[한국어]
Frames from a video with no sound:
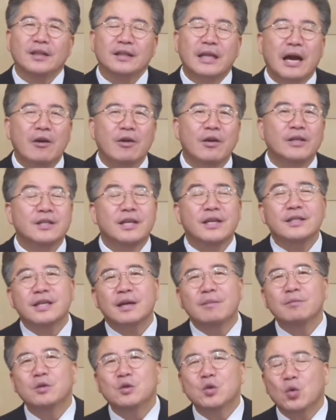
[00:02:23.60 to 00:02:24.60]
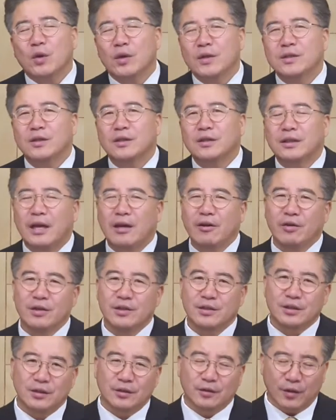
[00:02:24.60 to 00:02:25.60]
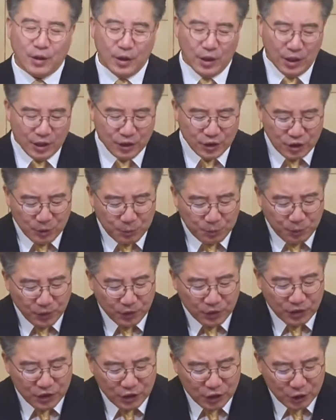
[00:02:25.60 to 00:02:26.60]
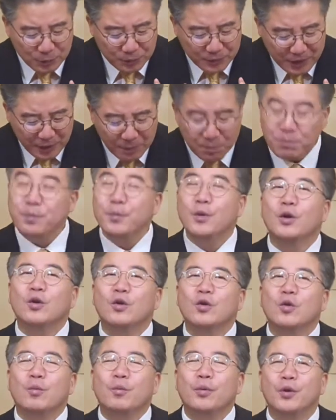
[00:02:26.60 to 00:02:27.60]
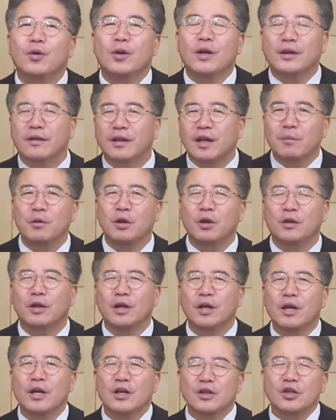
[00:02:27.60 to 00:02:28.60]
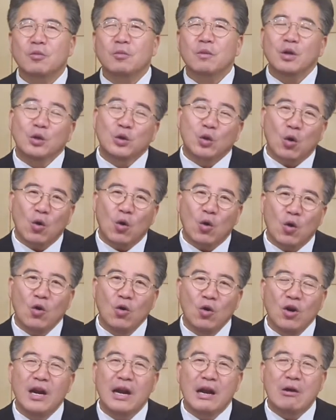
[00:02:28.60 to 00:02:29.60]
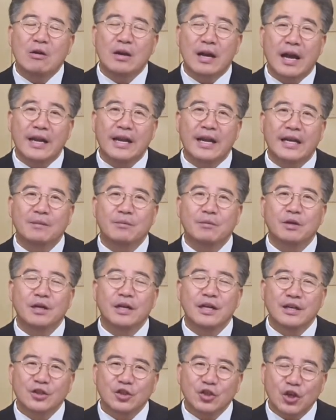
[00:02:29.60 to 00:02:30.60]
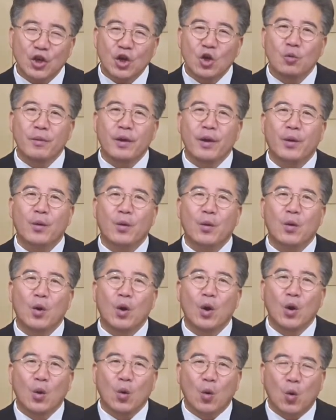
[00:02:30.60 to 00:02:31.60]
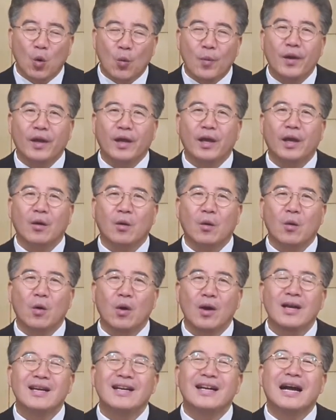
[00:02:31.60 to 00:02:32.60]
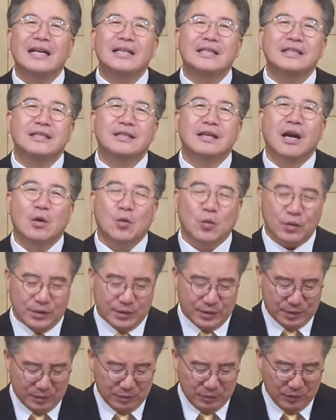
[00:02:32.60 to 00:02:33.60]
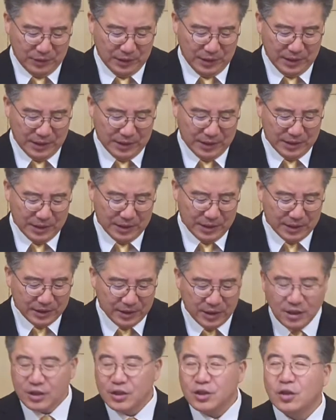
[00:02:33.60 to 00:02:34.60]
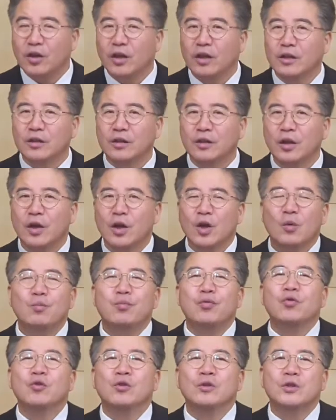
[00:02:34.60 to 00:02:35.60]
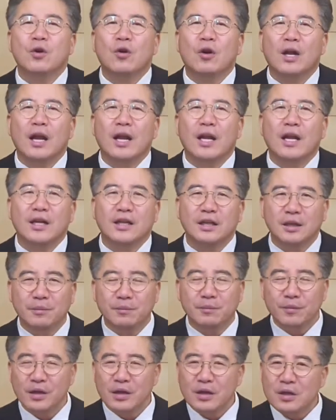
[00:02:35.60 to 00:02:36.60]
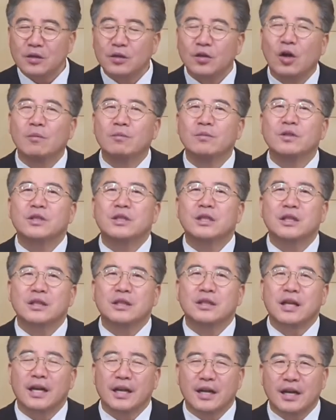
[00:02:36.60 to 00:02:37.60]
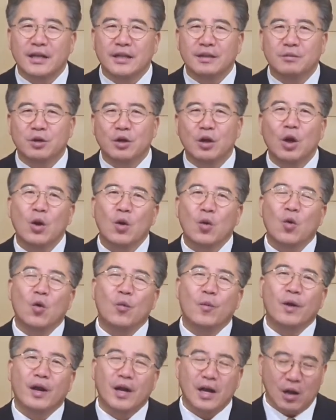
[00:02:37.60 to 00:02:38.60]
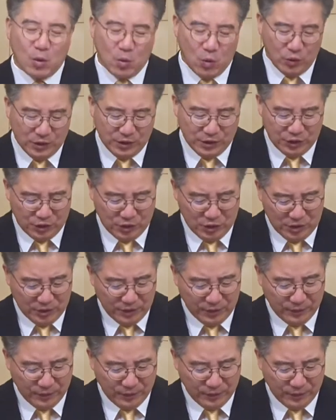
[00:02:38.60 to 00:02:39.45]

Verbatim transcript: 다윗의 삶 속에서 다윗은 시편 23편으로 표현한다면 정말 놀라운 하나님을 체험했고 고백했고 간증하고 있습니다. 1절에는 풍성한 하나님, 넘치는 하나님을 고백하고 있죠.